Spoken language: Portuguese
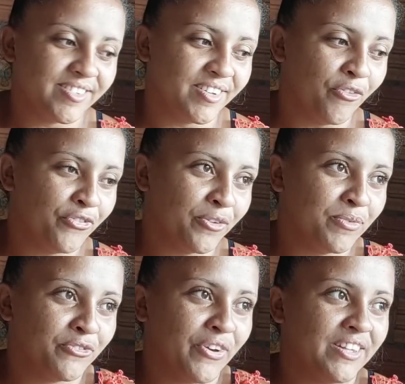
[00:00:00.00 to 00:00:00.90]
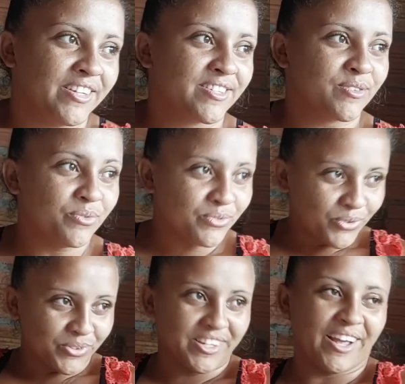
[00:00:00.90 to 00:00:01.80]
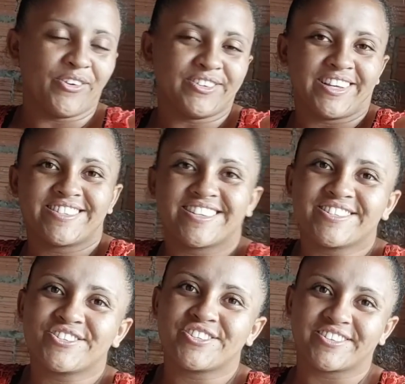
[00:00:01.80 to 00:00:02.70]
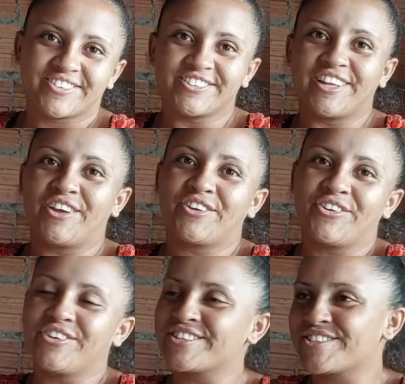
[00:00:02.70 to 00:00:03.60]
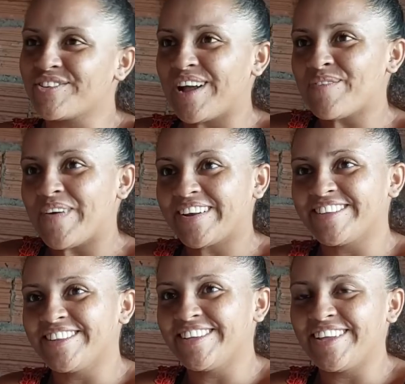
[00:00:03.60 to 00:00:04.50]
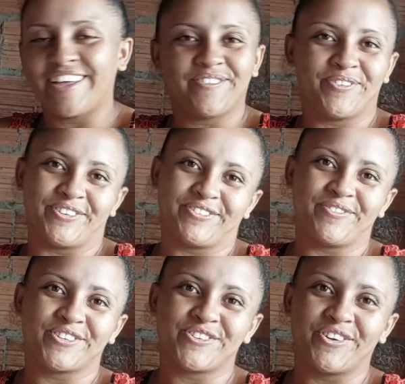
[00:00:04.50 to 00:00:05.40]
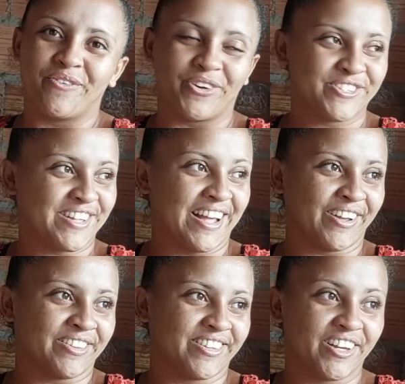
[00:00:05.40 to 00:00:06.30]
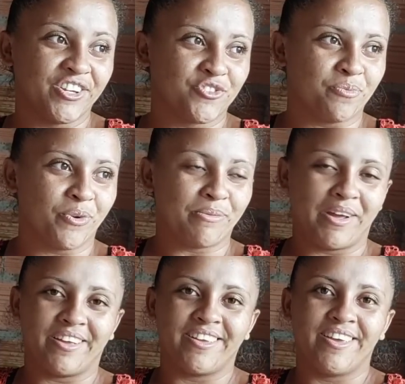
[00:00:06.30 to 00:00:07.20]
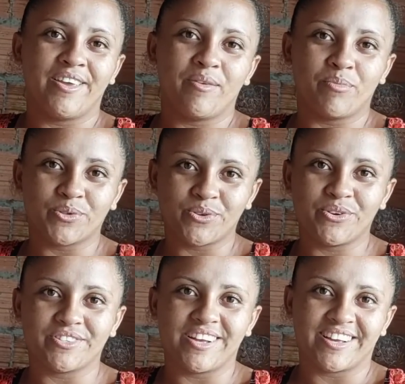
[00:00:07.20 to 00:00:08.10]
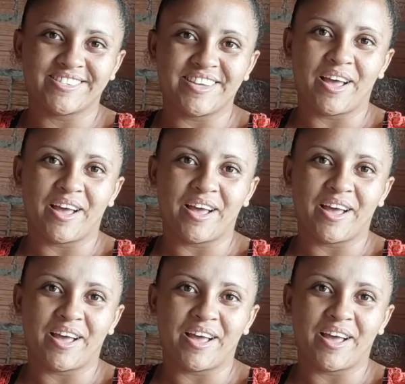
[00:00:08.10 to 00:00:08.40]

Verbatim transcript: sim, eu fico muito feliz com tudo que acontece nessas coisas. Na hora que eu vejo seu carro parando ali, aí pronto. Eu posso estar triste um pouco, mas meu sorriso já se